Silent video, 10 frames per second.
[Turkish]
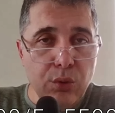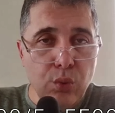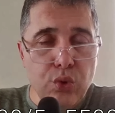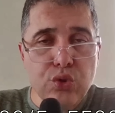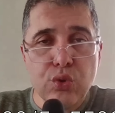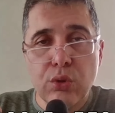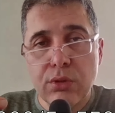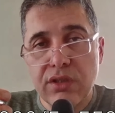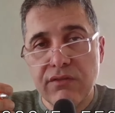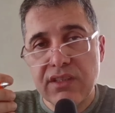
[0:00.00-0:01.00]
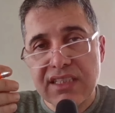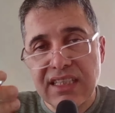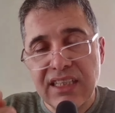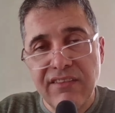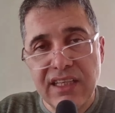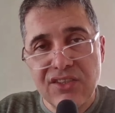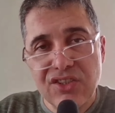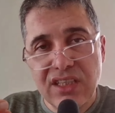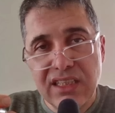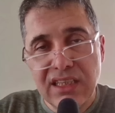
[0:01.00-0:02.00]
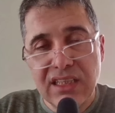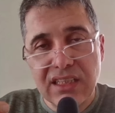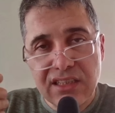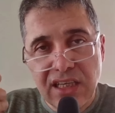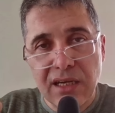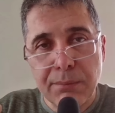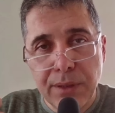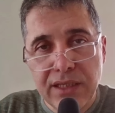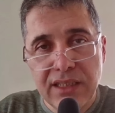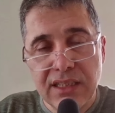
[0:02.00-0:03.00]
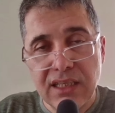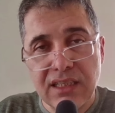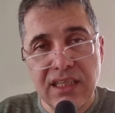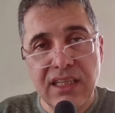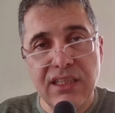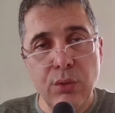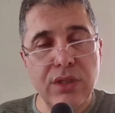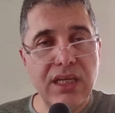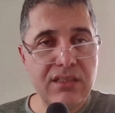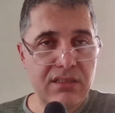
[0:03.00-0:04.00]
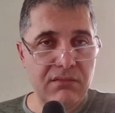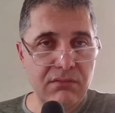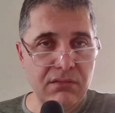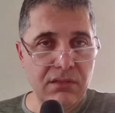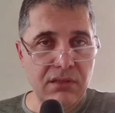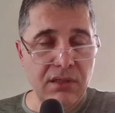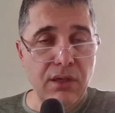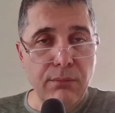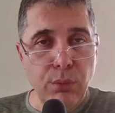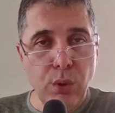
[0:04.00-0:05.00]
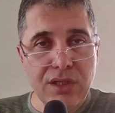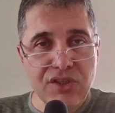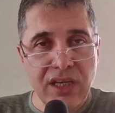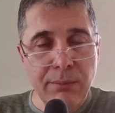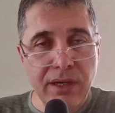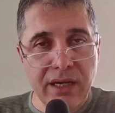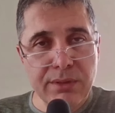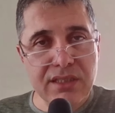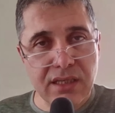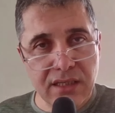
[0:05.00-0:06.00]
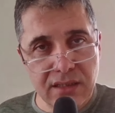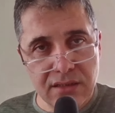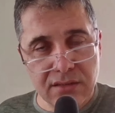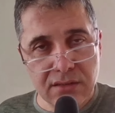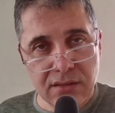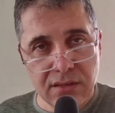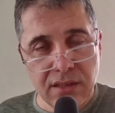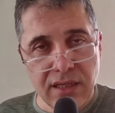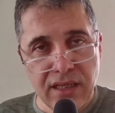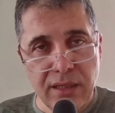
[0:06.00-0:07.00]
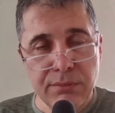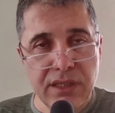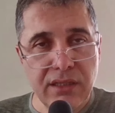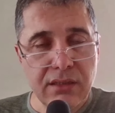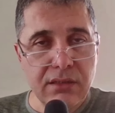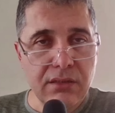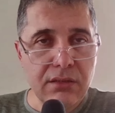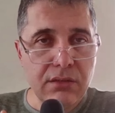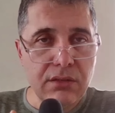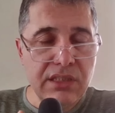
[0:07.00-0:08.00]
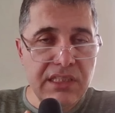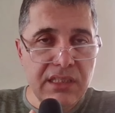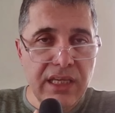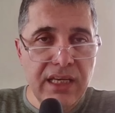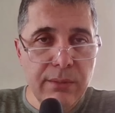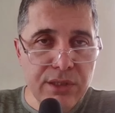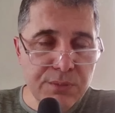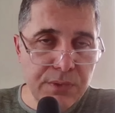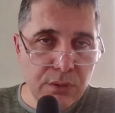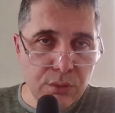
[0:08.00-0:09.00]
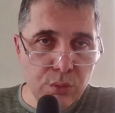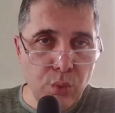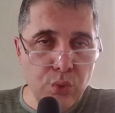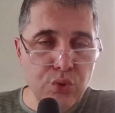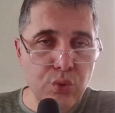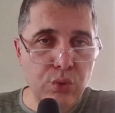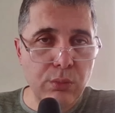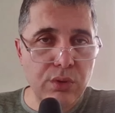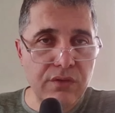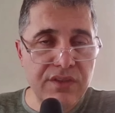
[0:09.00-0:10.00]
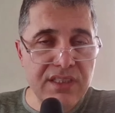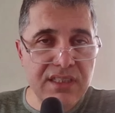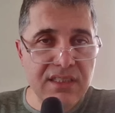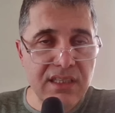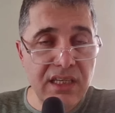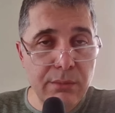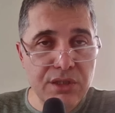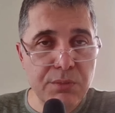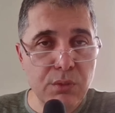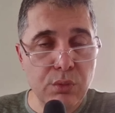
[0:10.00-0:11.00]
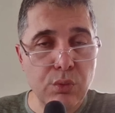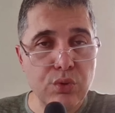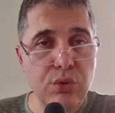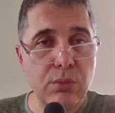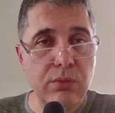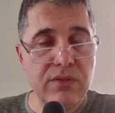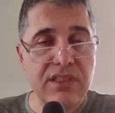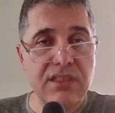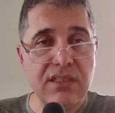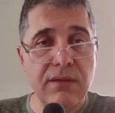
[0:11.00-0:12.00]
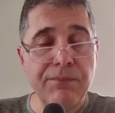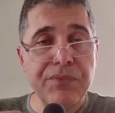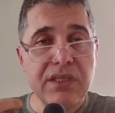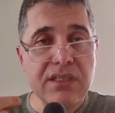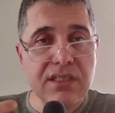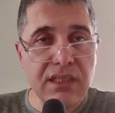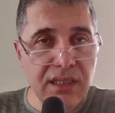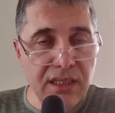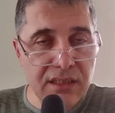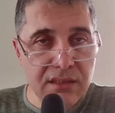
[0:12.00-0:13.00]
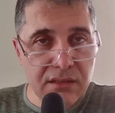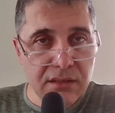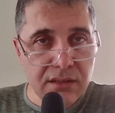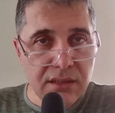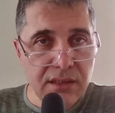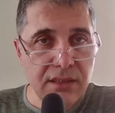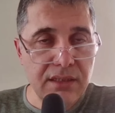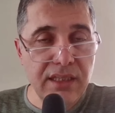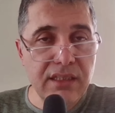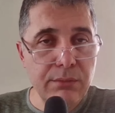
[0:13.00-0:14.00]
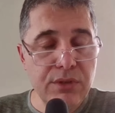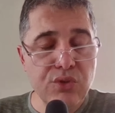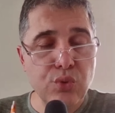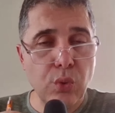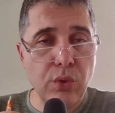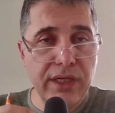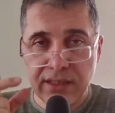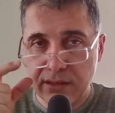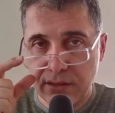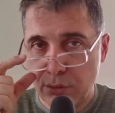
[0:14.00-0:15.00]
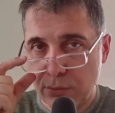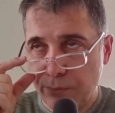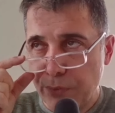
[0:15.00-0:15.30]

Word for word: Doğuş Otomotiv'in sana vereceği yıllık kar payıyla kredine ödersin. Böylece hem araba sana kalır hem de 55 bin Doğuş Otomotiv hissesi, 55 bin Doğuş Otomotiv hissesi sana kalır dediğimi çok net hatırlıyor.